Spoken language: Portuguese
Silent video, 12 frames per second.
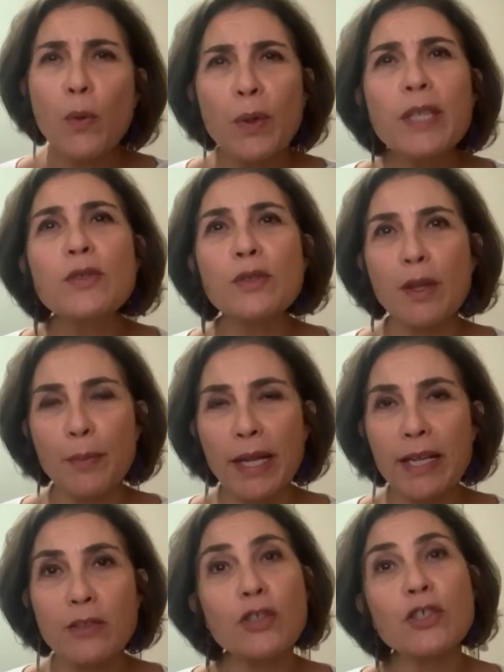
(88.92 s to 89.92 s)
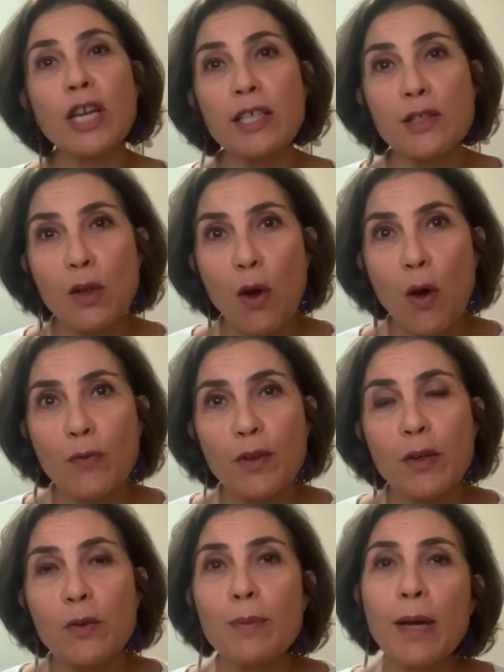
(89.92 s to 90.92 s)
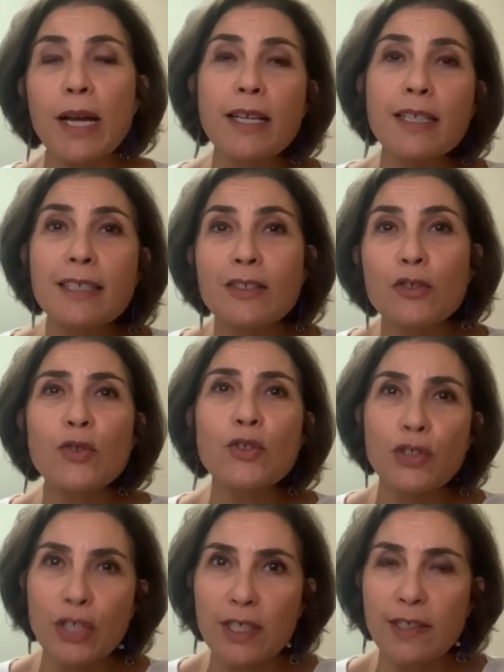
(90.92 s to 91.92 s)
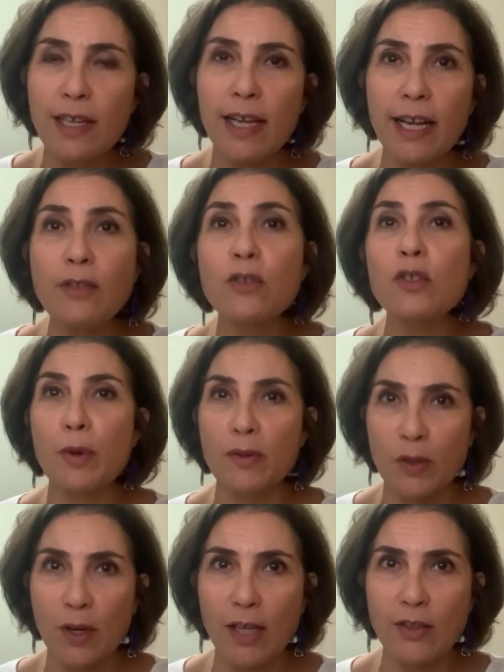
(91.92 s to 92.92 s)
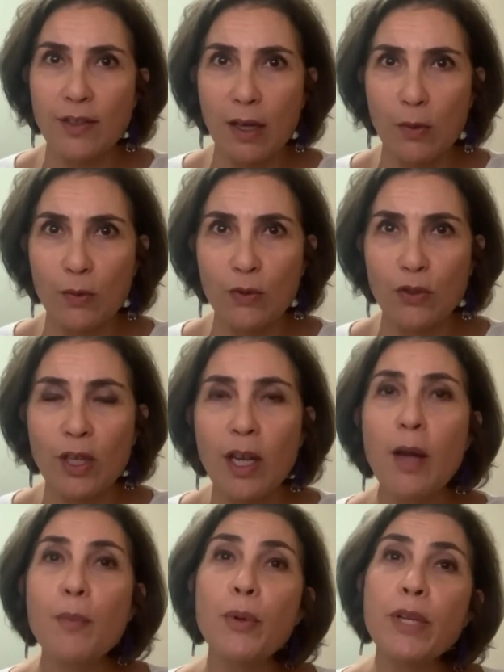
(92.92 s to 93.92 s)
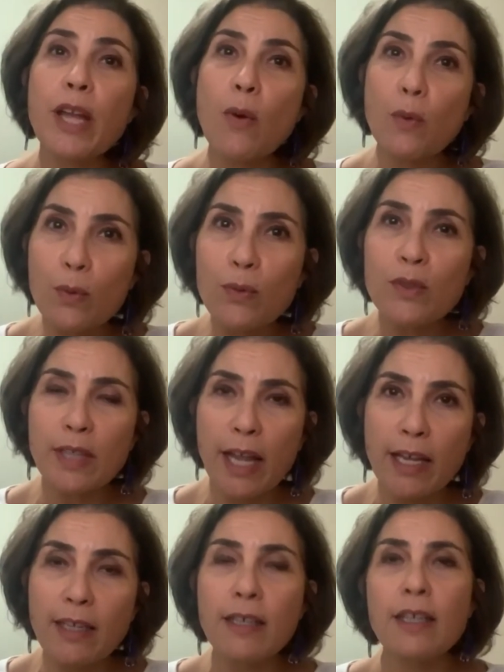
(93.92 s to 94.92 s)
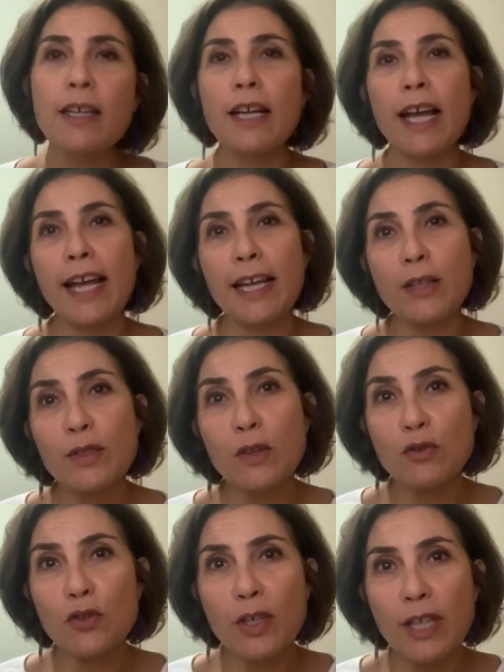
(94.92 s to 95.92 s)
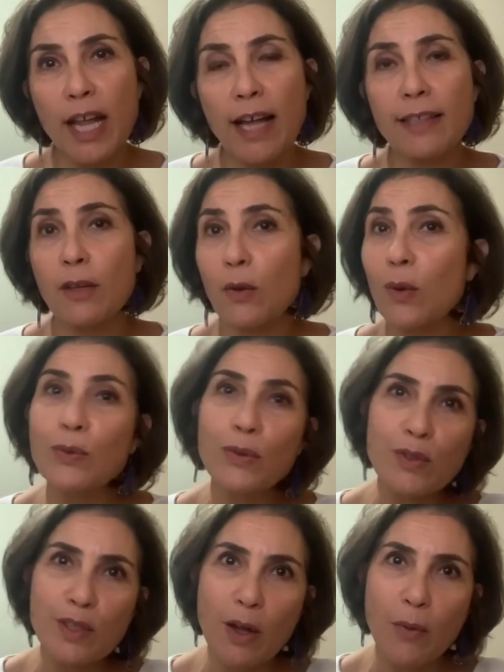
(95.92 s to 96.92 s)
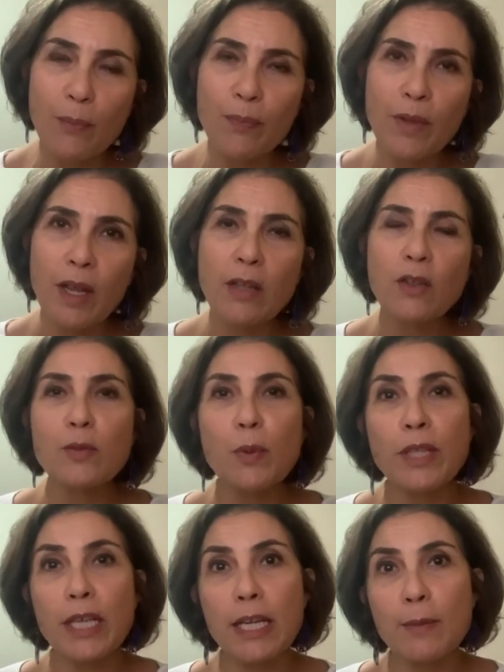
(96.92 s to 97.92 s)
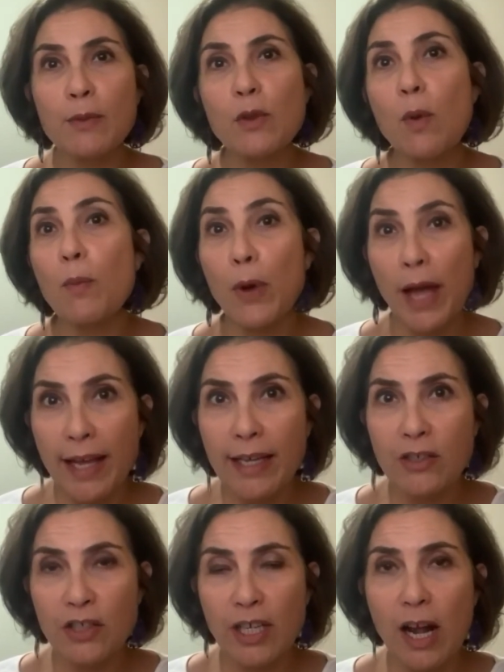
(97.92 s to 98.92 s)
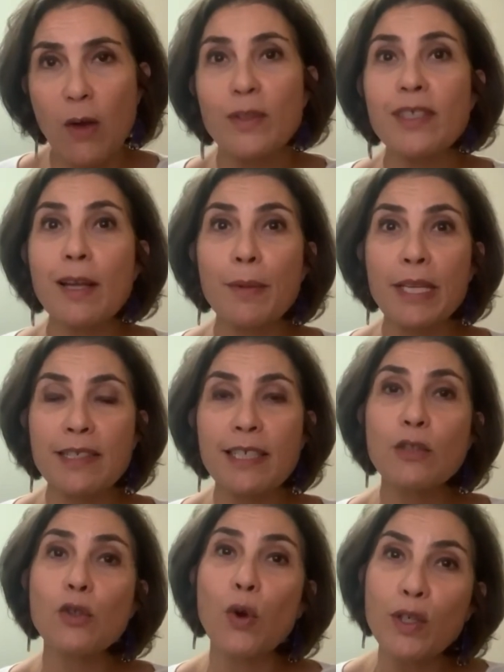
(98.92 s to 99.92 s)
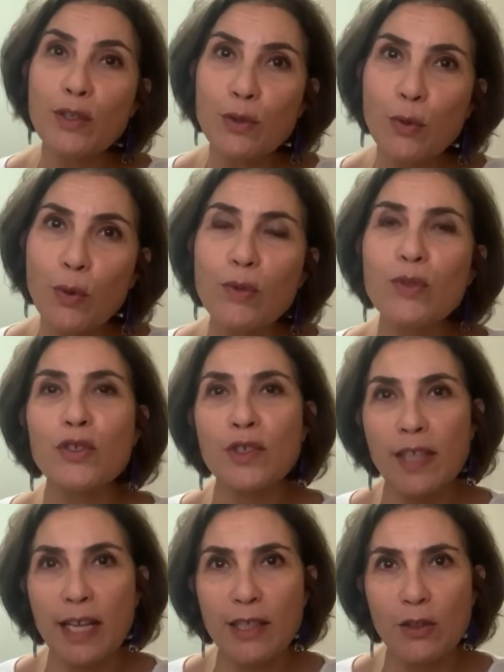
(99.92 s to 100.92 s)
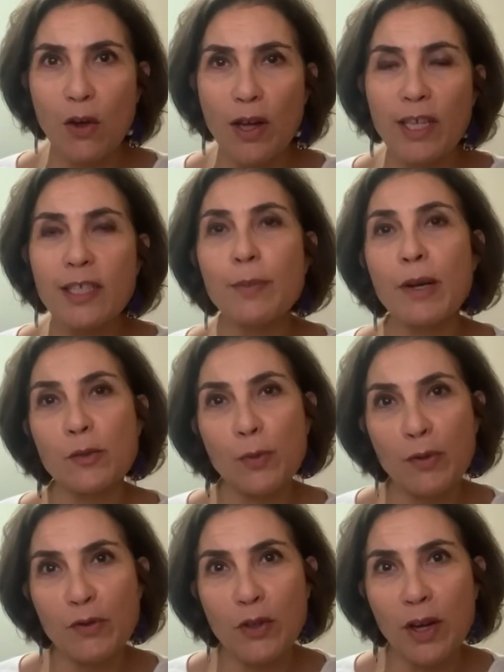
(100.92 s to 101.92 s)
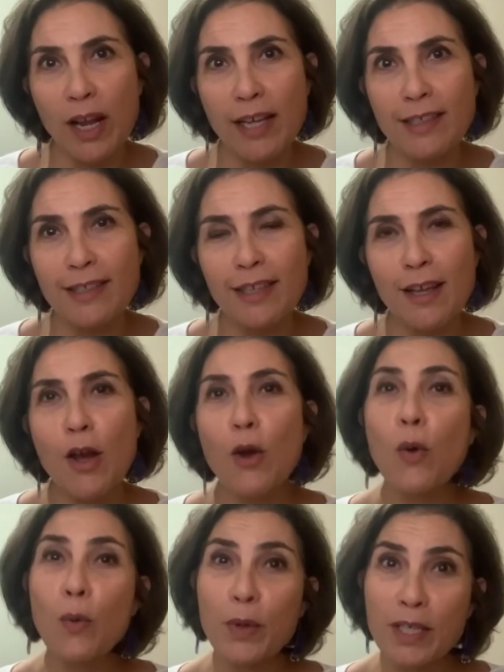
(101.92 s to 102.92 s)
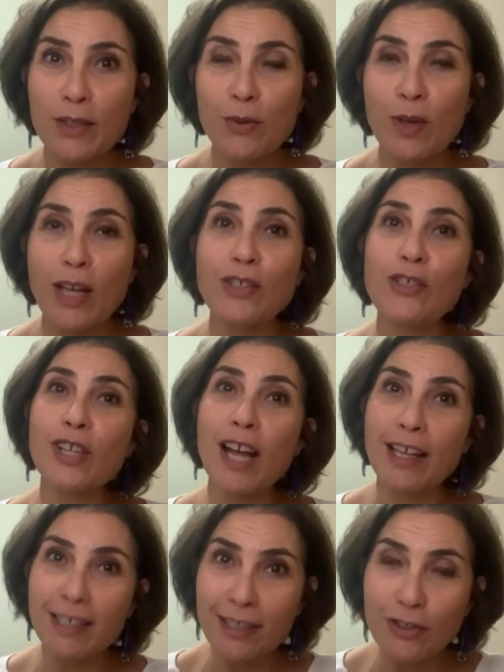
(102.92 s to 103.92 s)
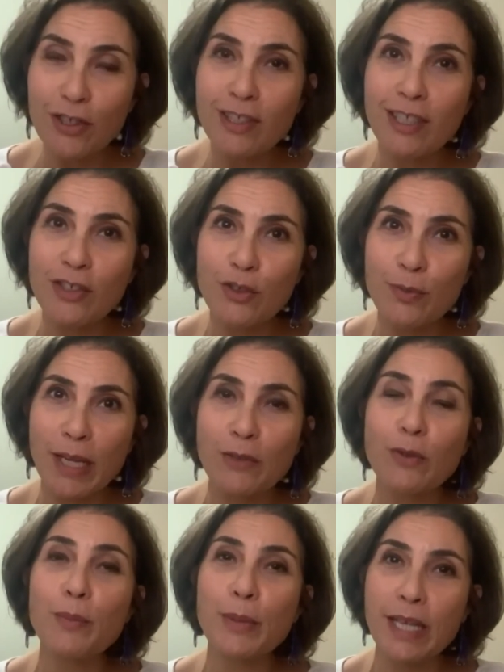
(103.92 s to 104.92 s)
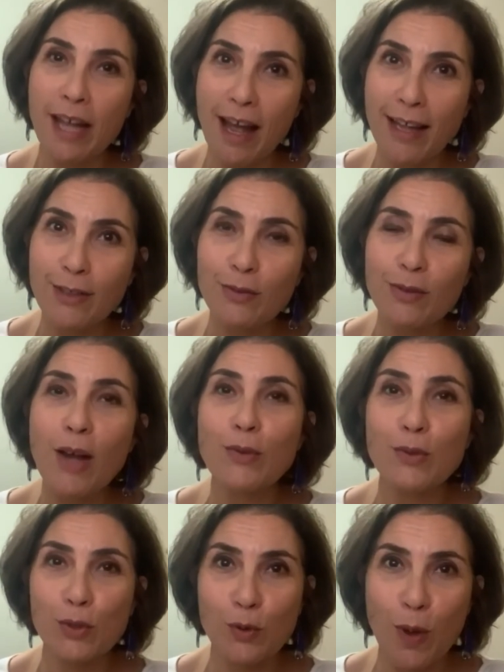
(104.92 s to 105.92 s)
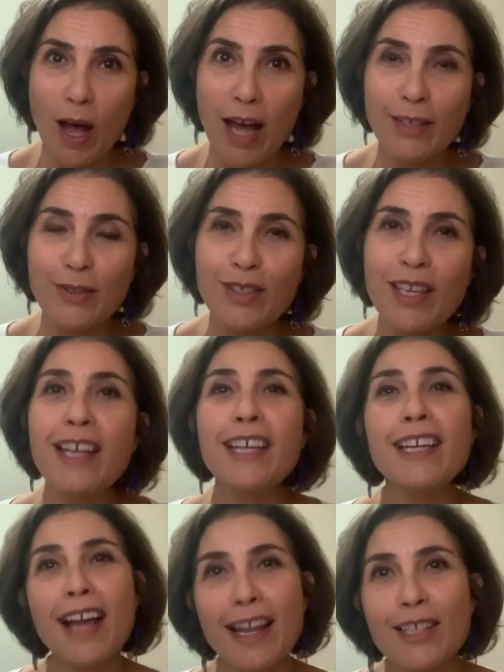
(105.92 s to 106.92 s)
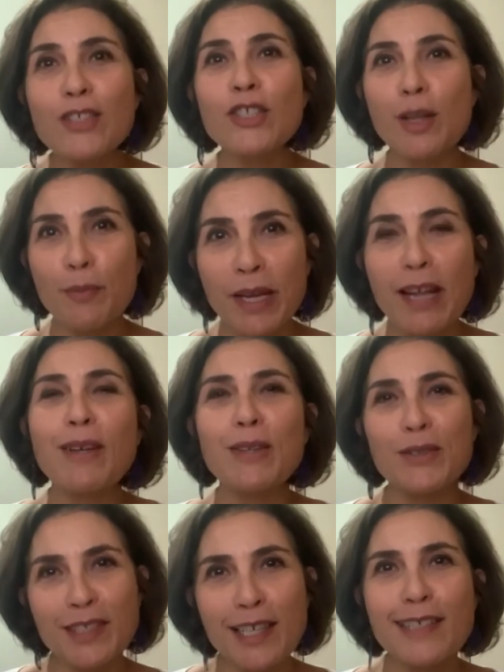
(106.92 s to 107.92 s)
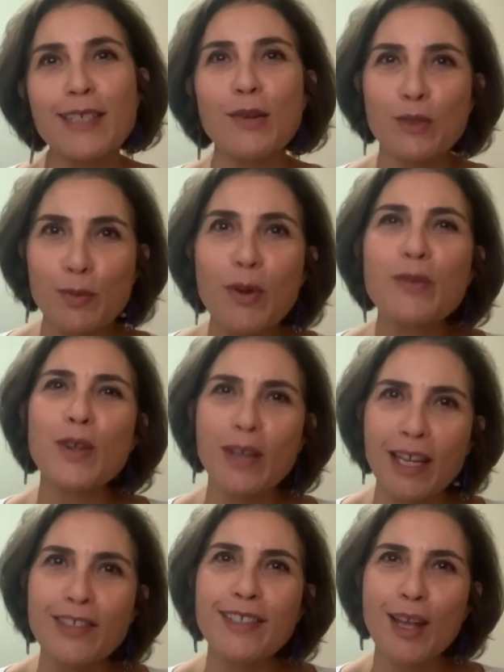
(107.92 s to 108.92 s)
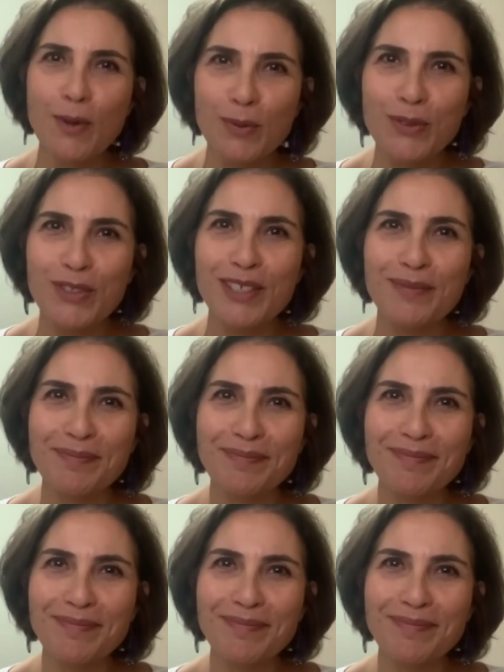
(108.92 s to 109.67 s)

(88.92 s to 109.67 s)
Com isso também a gente resolve uma injustiça entre os profissionais de saúde, porque alguns têm é, redução de jornada, outros não. Nós poderíamos, como regra geral, estabelecer dois turnos de seis horas para os profissionais. Com isso, a gente garante um atendimento ampliado aos usuários e garante também a valorização dos profissionais de saúde.